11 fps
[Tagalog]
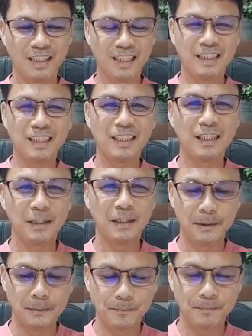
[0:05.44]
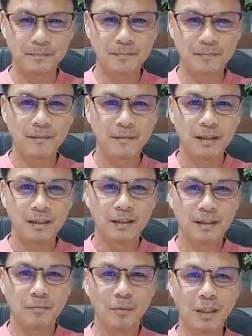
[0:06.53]
yan. Uh,
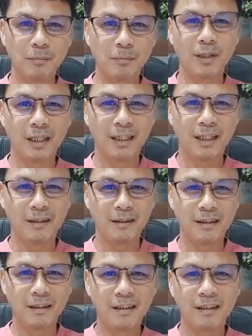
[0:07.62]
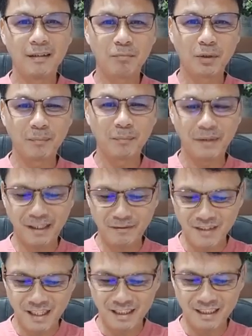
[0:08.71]
muli po ay 4 p.m.
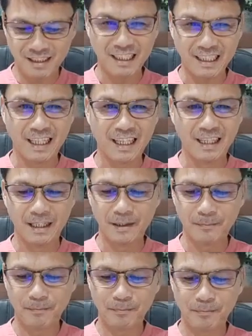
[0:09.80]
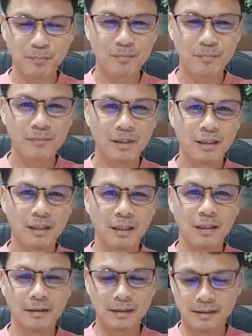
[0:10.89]
na, kaya
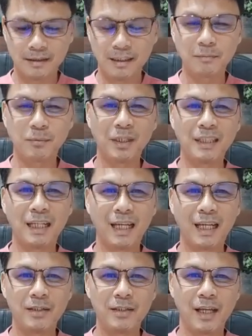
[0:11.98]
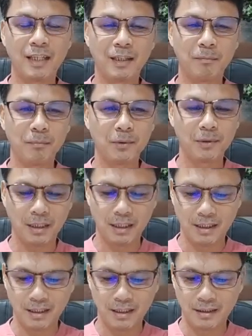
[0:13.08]
uh, start po ulit tayo sa atin pong
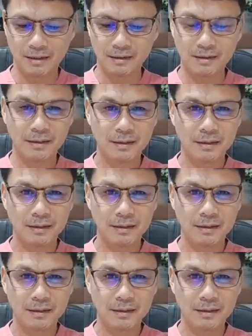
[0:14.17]
uh,